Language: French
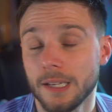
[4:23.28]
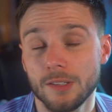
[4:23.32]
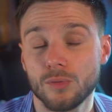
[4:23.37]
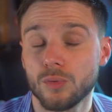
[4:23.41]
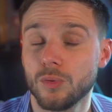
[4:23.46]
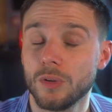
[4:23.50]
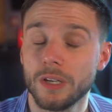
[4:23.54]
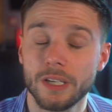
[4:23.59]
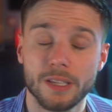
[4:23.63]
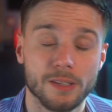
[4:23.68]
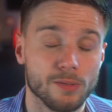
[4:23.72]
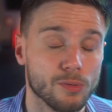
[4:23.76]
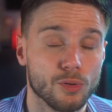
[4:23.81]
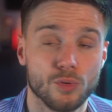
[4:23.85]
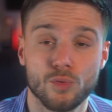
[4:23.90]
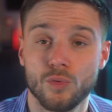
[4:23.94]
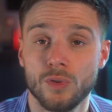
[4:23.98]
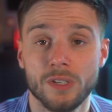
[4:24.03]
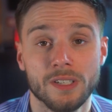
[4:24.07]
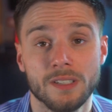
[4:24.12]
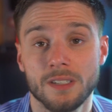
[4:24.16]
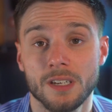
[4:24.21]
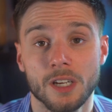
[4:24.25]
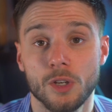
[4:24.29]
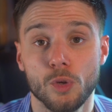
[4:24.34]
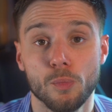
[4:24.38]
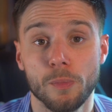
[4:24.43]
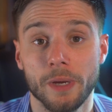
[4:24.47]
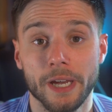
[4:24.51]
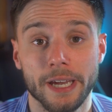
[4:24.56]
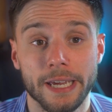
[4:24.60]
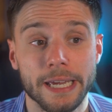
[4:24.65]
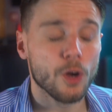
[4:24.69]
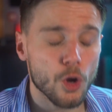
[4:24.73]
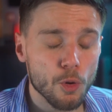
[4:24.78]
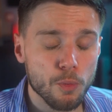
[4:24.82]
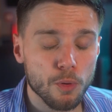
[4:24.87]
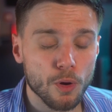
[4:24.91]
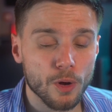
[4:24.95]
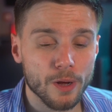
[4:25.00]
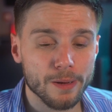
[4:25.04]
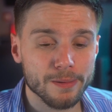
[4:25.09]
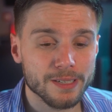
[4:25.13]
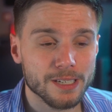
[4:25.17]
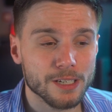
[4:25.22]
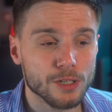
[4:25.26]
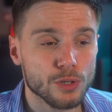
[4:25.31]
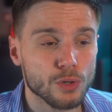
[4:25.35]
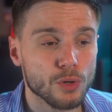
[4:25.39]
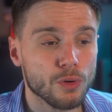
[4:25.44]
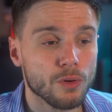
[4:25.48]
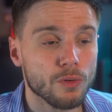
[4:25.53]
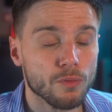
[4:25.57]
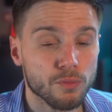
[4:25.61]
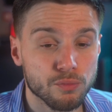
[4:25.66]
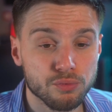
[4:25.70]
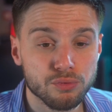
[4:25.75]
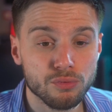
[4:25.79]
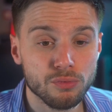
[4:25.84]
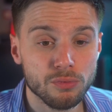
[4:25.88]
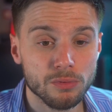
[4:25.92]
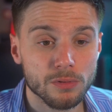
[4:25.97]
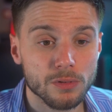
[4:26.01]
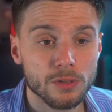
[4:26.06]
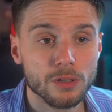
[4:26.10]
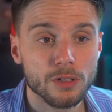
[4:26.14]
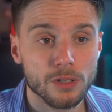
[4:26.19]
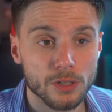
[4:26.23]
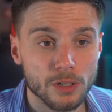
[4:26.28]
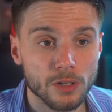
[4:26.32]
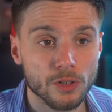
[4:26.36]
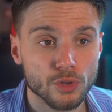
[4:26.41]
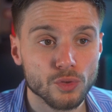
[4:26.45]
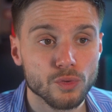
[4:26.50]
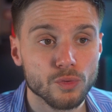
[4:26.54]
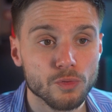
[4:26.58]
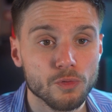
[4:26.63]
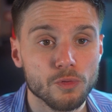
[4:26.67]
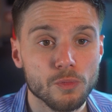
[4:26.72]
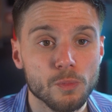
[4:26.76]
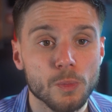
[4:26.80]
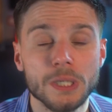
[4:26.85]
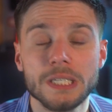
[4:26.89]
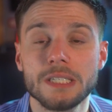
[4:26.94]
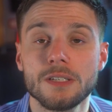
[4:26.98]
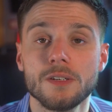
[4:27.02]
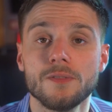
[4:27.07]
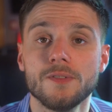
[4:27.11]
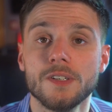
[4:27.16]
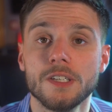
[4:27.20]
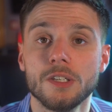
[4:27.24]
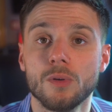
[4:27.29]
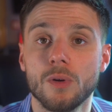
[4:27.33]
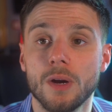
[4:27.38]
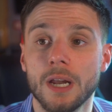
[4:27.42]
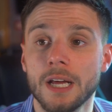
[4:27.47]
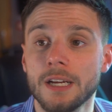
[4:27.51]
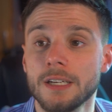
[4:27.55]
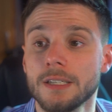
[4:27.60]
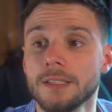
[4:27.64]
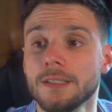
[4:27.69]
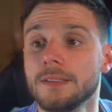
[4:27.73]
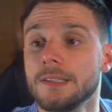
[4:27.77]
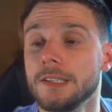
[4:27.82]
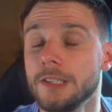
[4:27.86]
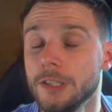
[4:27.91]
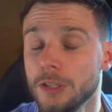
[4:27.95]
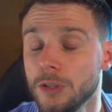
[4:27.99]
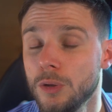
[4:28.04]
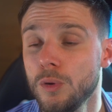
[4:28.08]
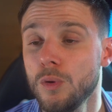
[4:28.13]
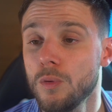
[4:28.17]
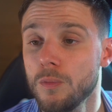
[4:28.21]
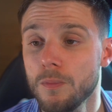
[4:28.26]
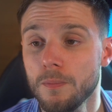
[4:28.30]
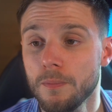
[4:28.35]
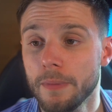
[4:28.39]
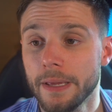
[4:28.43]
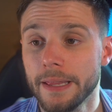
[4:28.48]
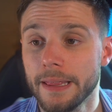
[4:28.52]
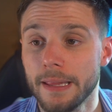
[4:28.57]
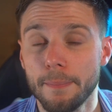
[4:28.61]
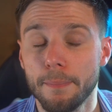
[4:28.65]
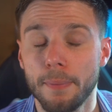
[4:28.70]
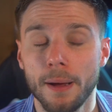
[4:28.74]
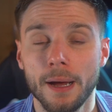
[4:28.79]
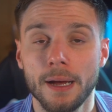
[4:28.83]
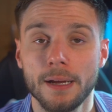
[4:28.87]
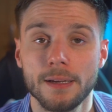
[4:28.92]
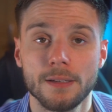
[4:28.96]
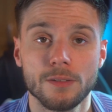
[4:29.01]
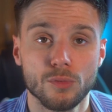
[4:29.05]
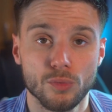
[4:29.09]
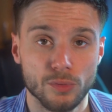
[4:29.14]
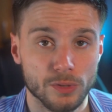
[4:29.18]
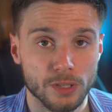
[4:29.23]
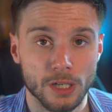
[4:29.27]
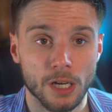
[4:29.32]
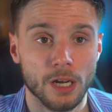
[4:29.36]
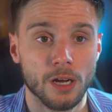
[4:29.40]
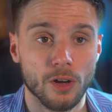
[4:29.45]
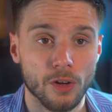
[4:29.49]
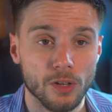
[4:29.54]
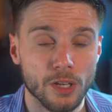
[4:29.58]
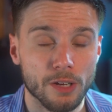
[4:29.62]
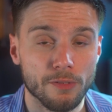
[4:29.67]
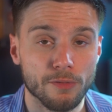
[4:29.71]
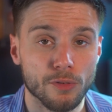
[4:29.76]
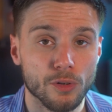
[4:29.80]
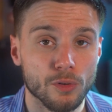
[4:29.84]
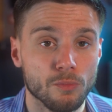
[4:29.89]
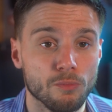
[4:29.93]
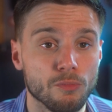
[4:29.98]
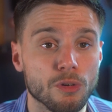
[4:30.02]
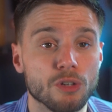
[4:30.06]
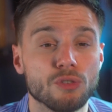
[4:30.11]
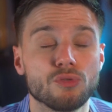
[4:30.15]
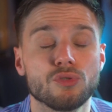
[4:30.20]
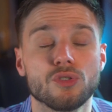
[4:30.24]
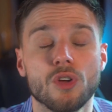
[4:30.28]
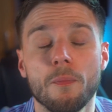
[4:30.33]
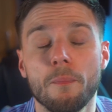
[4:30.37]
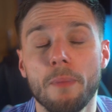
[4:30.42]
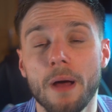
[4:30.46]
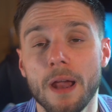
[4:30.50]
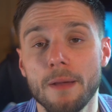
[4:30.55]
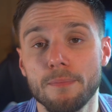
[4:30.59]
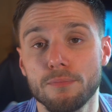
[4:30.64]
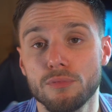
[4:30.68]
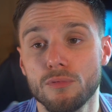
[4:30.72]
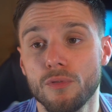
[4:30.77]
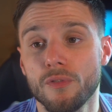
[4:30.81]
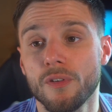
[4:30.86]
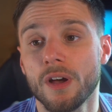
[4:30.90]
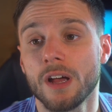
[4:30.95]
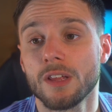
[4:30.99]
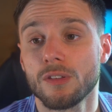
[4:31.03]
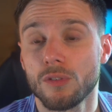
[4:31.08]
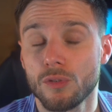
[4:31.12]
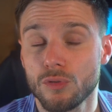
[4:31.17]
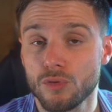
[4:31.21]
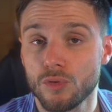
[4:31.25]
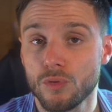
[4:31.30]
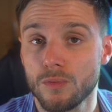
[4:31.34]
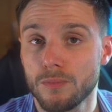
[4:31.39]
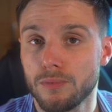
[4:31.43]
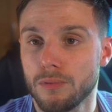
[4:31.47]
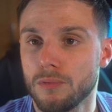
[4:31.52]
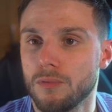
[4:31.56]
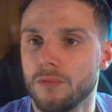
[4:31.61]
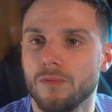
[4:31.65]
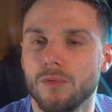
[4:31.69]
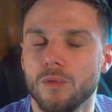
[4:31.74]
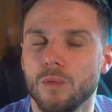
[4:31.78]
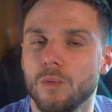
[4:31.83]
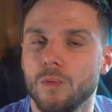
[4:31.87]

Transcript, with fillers: ben, tous les trucs, je vous les ai rénumérés. Le problème, c'est que vous quand je vous montre ces vidéos là ne mettez pas tout ça en avant. Moi, je vous en parle pour vous faire attention, pour vous